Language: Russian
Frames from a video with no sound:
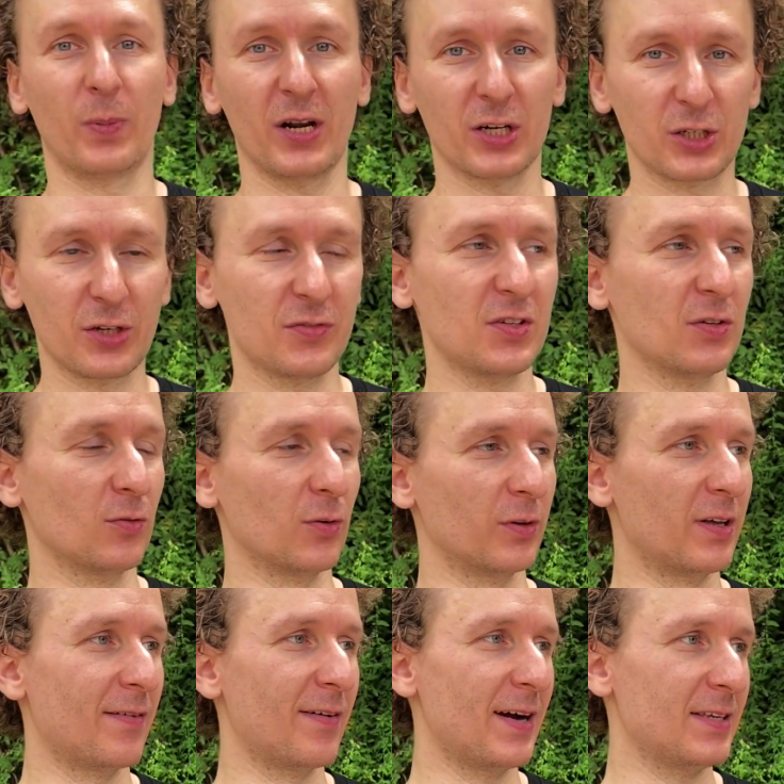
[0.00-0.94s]
Прежде всего,
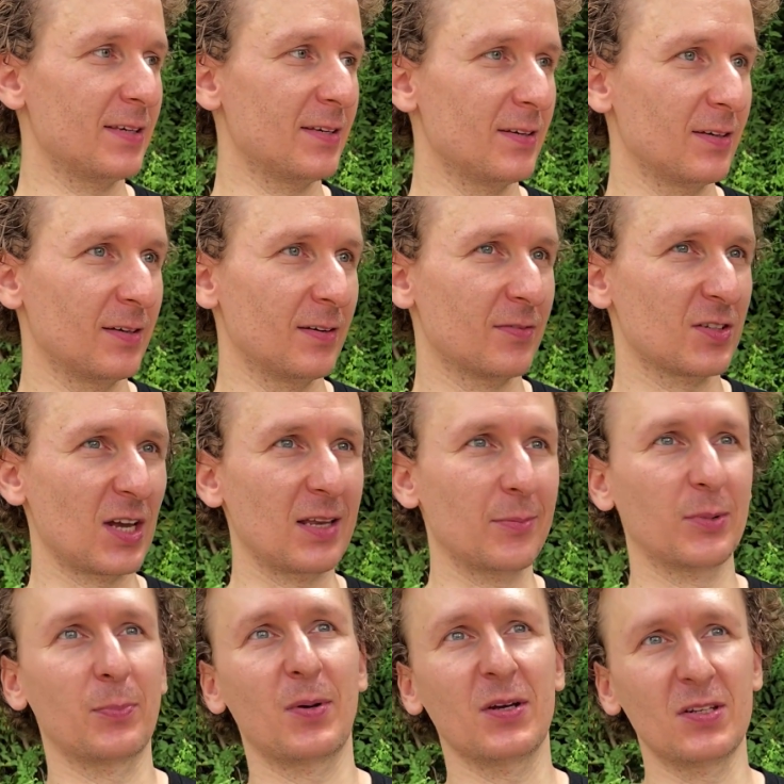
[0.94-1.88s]
давайте
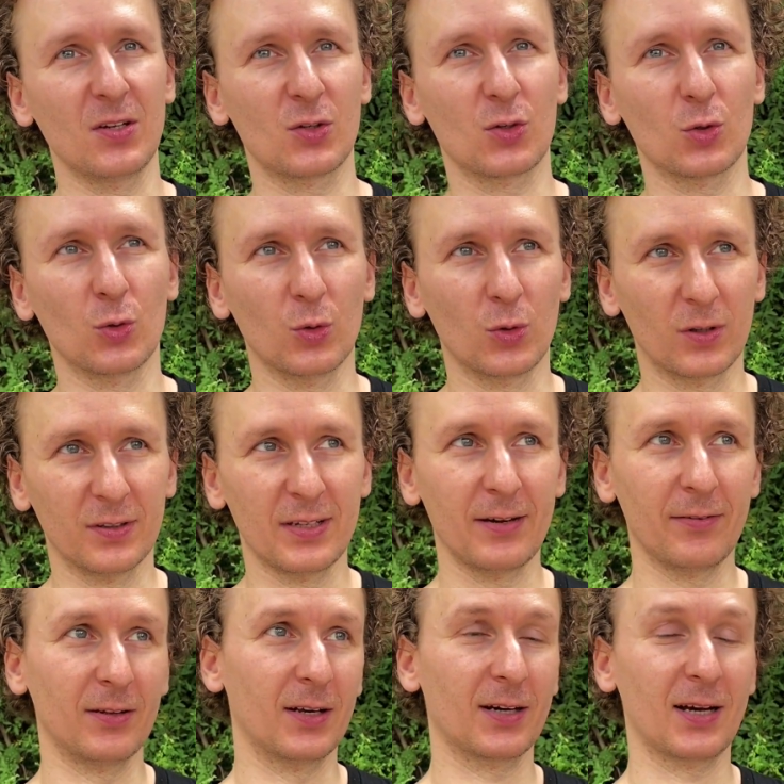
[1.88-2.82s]
встанем на позицию
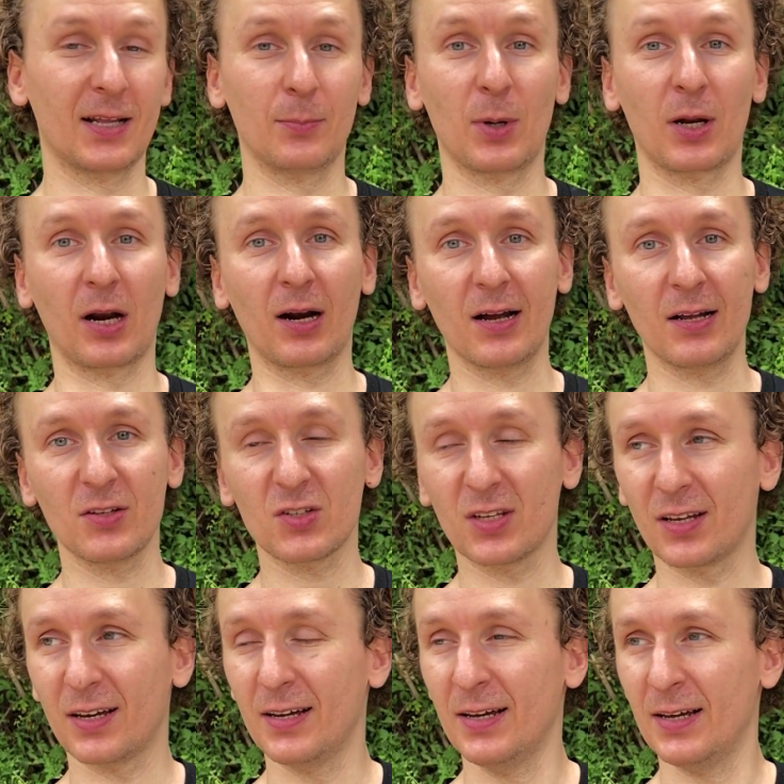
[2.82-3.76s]
Дэвида Хенмара
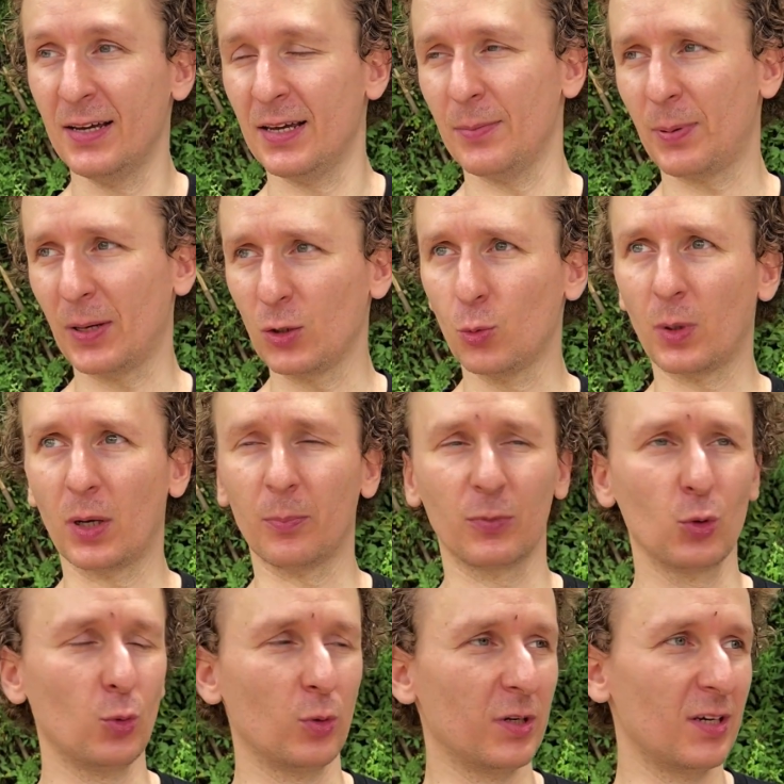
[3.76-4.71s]
Хэнсона и подумаем, ну,